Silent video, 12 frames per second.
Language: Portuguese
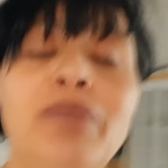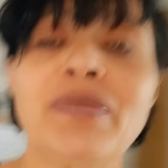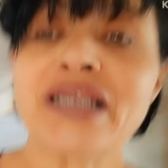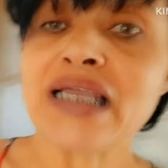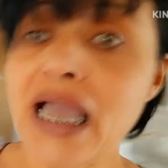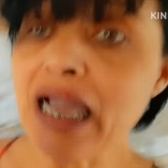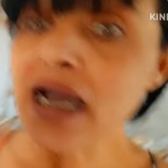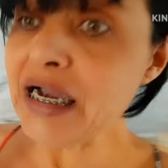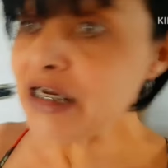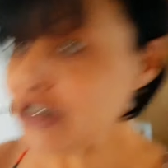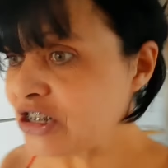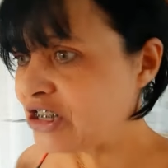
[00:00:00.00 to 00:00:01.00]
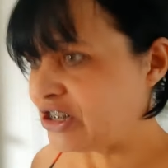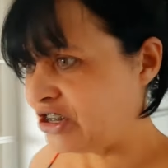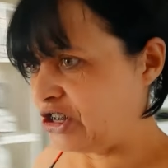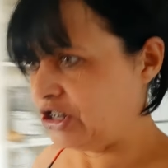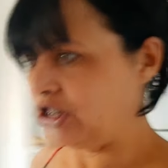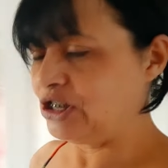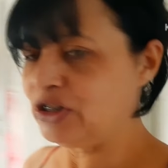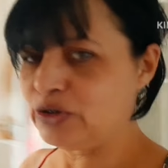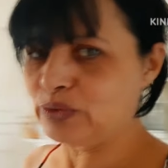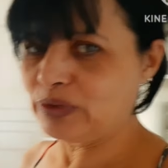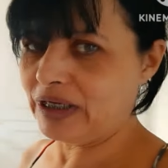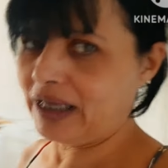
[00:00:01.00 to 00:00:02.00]
Mas antes
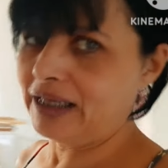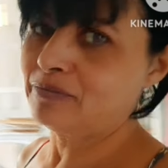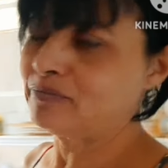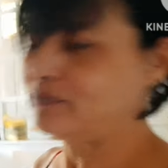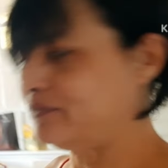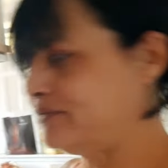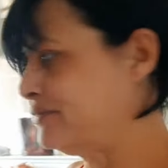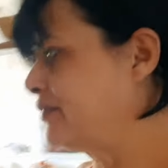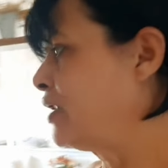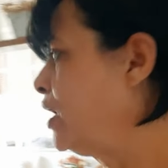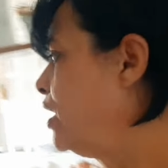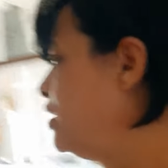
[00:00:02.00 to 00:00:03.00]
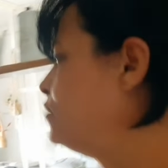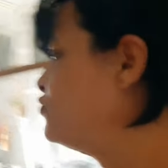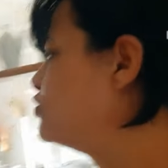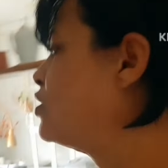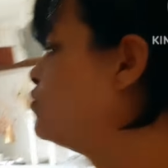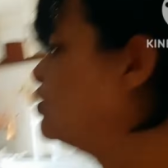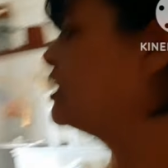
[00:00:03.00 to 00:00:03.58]
disso, né, eu vou dar uma